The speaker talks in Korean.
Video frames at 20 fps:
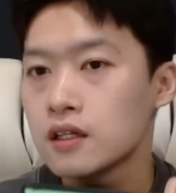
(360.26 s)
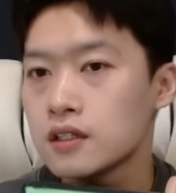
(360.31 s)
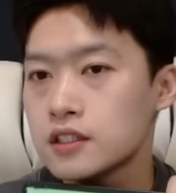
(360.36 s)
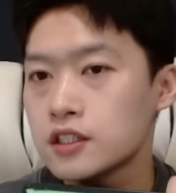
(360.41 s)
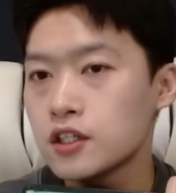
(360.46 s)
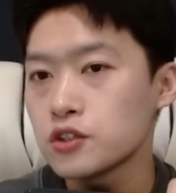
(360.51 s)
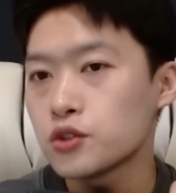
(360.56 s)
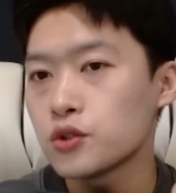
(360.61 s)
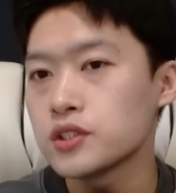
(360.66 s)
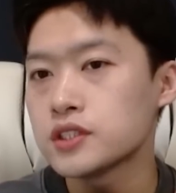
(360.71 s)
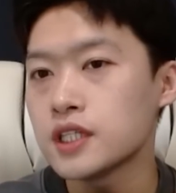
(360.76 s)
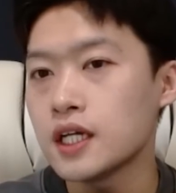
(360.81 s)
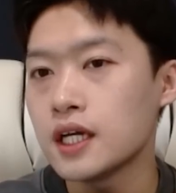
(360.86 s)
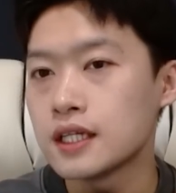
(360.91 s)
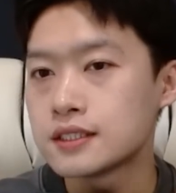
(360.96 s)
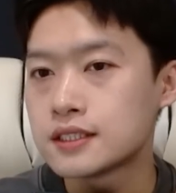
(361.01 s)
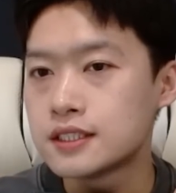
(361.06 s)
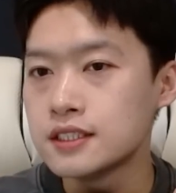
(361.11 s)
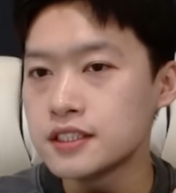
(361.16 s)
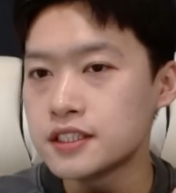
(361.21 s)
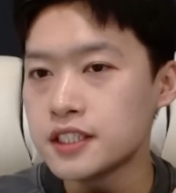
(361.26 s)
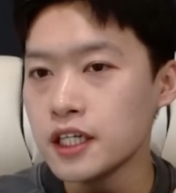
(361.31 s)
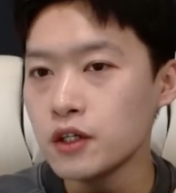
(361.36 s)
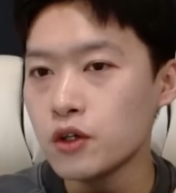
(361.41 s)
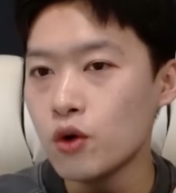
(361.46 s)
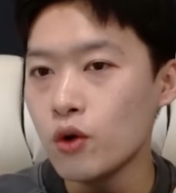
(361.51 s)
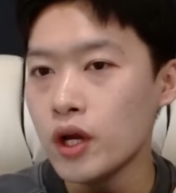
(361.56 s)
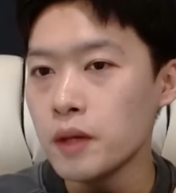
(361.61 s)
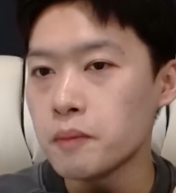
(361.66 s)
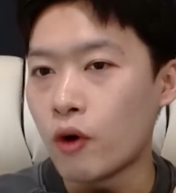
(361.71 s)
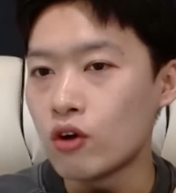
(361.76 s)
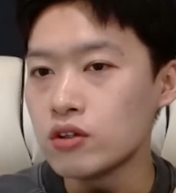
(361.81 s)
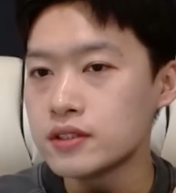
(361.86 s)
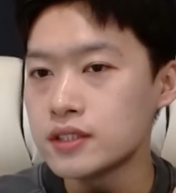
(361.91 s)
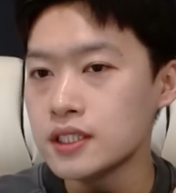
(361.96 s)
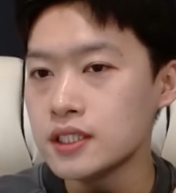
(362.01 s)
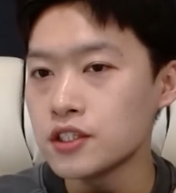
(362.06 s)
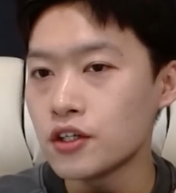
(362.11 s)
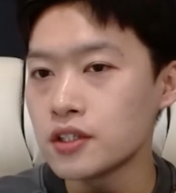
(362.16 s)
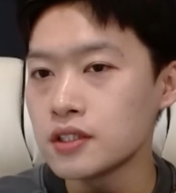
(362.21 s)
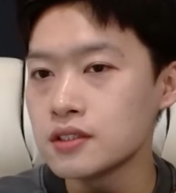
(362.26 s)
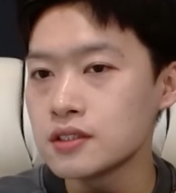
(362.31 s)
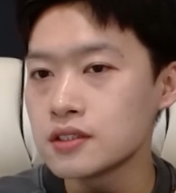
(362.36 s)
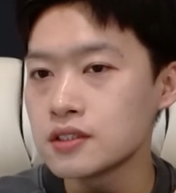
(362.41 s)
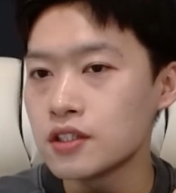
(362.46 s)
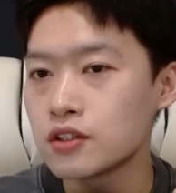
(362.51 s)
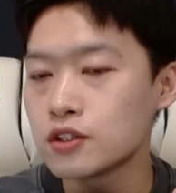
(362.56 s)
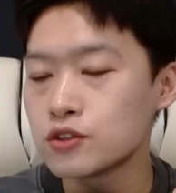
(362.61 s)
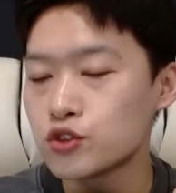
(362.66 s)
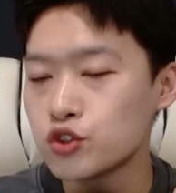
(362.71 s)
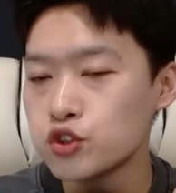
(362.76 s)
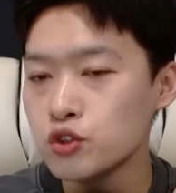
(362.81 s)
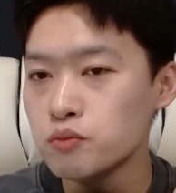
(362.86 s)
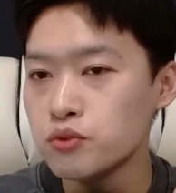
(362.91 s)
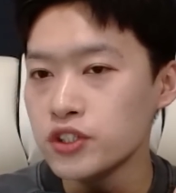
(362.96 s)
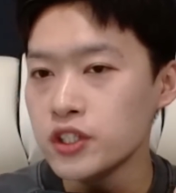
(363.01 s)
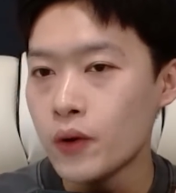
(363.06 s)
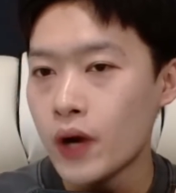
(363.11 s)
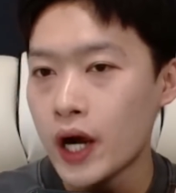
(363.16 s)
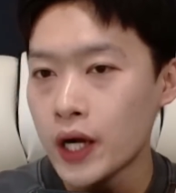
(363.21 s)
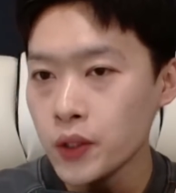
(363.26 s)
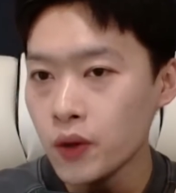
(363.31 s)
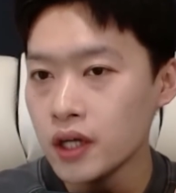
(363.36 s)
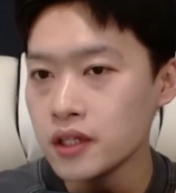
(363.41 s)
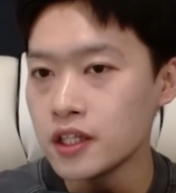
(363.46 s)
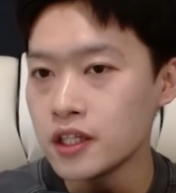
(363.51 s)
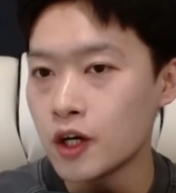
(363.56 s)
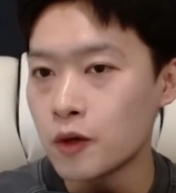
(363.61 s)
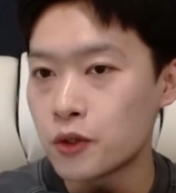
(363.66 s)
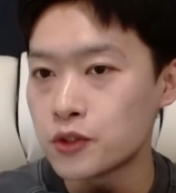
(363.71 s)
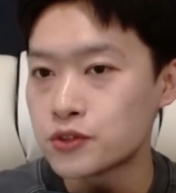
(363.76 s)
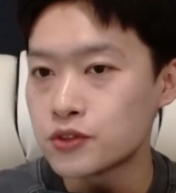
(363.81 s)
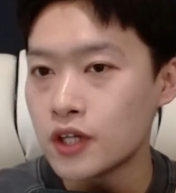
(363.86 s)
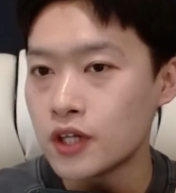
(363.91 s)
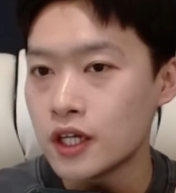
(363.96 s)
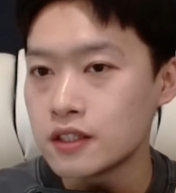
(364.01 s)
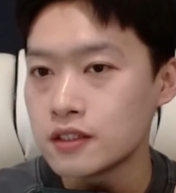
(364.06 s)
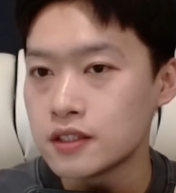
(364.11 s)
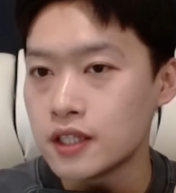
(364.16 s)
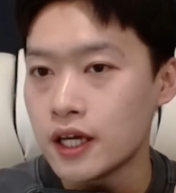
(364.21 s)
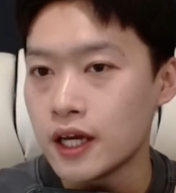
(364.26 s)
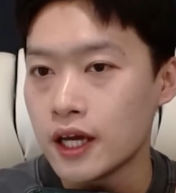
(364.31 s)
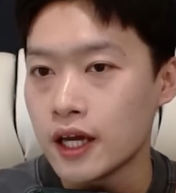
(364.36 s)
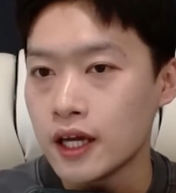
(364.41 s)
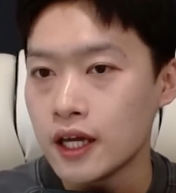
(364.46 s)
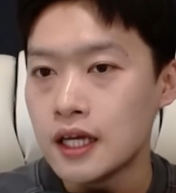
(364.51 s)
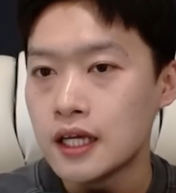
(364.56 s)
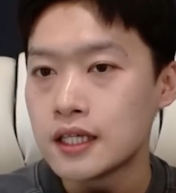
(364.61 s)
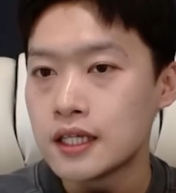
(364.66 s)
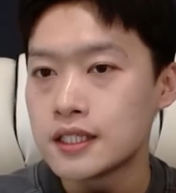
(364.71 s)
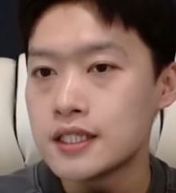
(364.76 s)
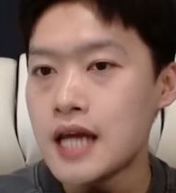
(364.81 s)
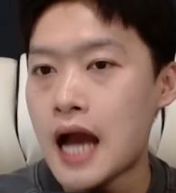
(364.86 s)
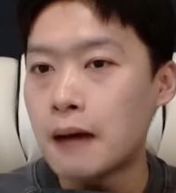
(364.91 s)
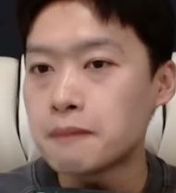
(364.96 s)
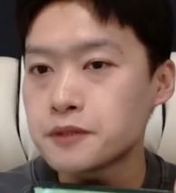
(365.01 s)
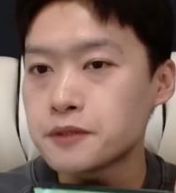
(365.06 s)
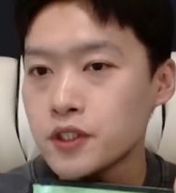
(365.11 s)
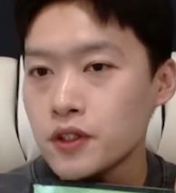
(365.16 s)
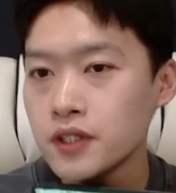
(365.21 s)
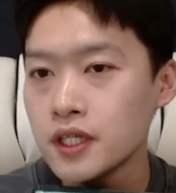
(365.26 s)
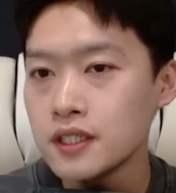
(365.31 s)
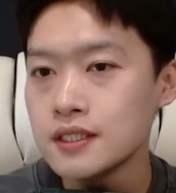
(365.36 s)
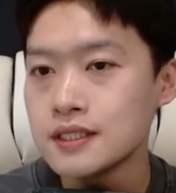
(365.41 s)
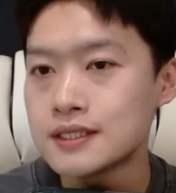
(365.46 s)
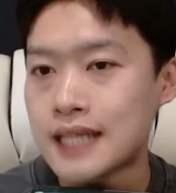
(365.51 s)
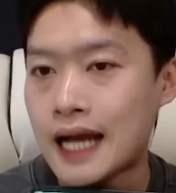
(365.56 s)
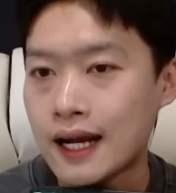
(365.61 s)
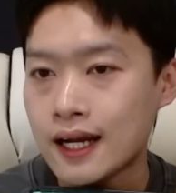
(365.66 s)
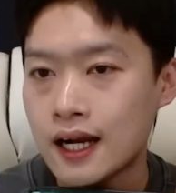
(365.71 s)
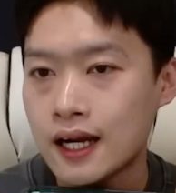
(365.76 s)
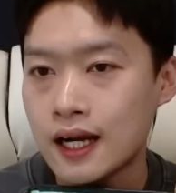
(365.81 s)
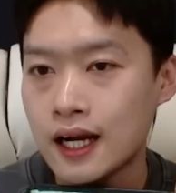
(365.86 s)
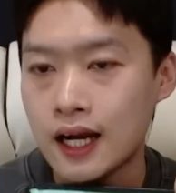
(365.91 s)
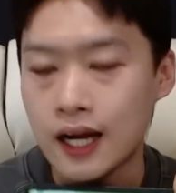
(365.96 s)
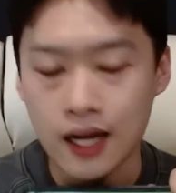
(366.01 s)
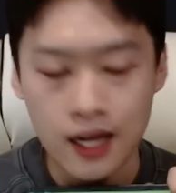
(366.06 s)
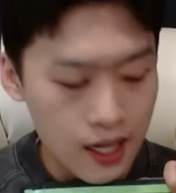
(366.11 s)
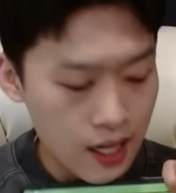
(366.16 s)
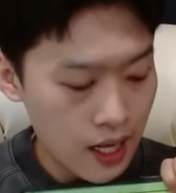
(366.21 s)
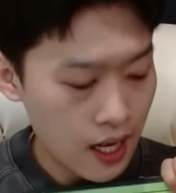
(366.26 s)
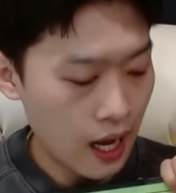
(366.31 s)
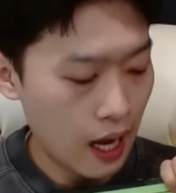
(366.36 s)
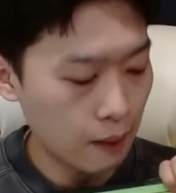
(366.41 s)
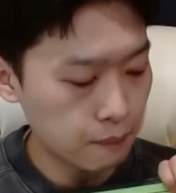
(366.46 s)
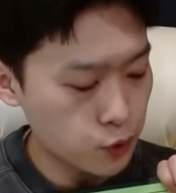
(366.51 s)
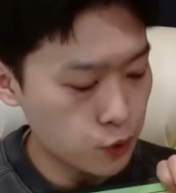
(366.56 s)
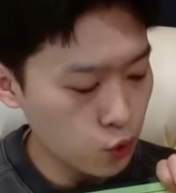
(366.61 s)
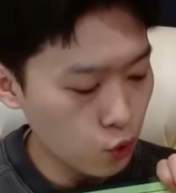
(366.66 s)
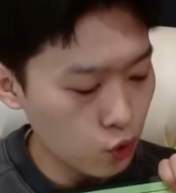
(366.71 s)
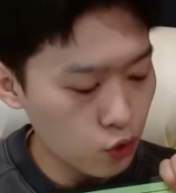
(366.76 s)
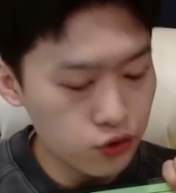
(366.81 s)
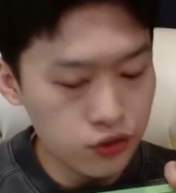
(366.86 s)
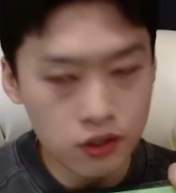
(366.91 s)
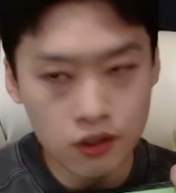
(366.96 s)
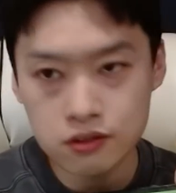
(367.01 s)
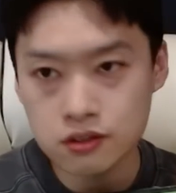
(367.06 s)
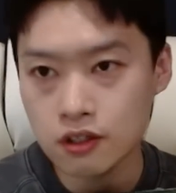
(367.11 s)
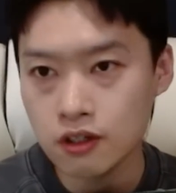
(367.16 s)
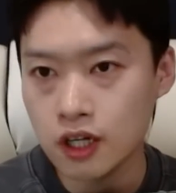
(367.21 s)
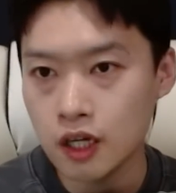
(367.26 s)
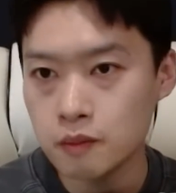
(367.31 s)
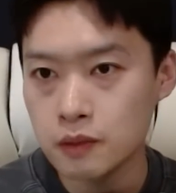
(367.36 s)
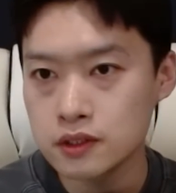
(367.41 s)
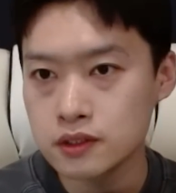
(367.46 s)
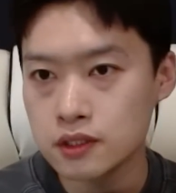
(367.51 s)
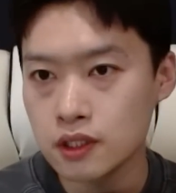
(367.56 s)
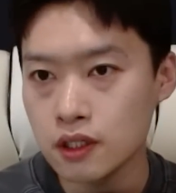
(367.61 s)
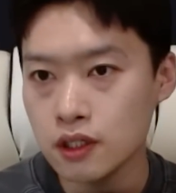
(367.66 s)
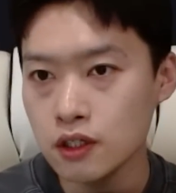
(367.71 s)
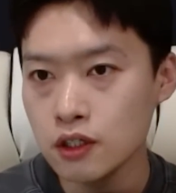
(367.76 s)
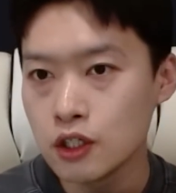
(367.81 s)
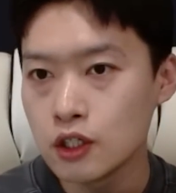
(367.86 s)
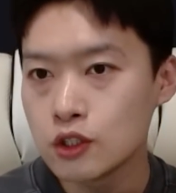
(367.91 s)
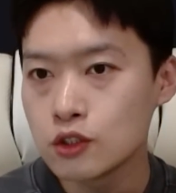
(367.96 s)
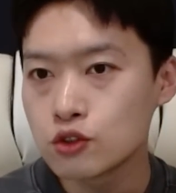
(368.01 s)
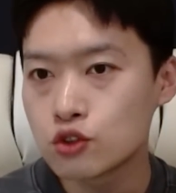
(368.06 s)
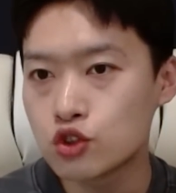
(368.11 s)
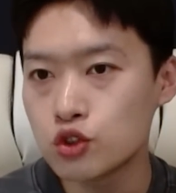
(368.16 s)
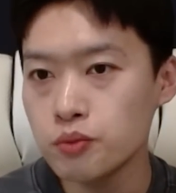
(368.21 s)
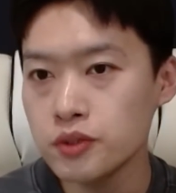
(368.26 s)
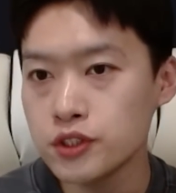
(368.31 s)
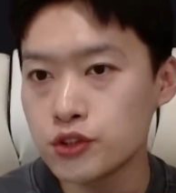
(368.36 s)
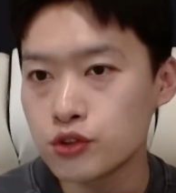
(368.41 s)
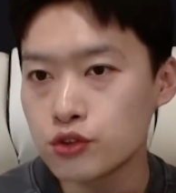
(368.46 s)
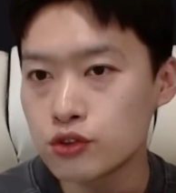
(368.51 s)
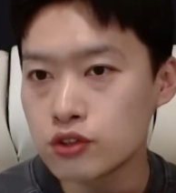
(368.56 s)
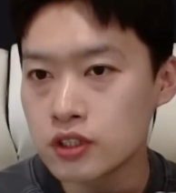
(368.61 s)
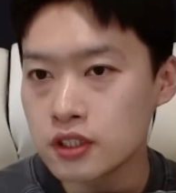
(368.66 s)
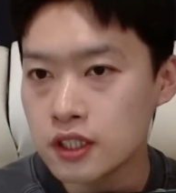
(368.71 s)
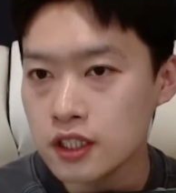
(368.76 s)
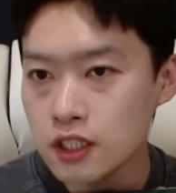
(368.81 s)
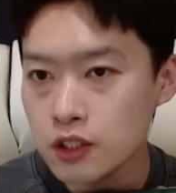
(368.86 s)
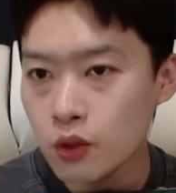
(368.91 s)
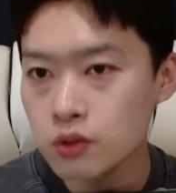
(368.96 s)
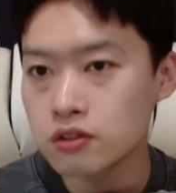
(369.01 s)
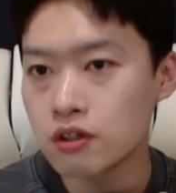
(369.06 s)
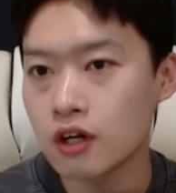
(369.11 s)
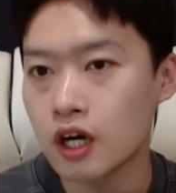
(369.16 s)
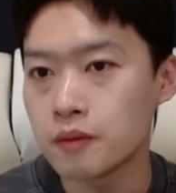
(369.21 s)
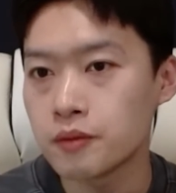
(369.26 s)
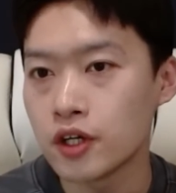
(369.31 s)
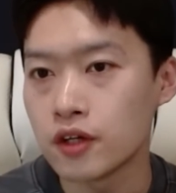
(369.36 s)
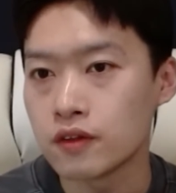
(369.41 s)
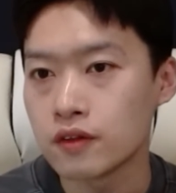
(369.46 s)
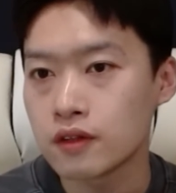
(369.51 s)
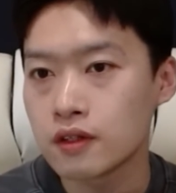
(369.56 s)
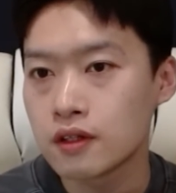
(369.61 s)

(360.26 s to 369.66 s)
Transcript: 이것도 이제 진첸코의 멀티적인 능력을 충분히 활용한다고 볼 수가 있는데 이 앞선에 있는 자카가 앞쪽으로 뛰어들어가면서 수비수들을 끌고 들어가면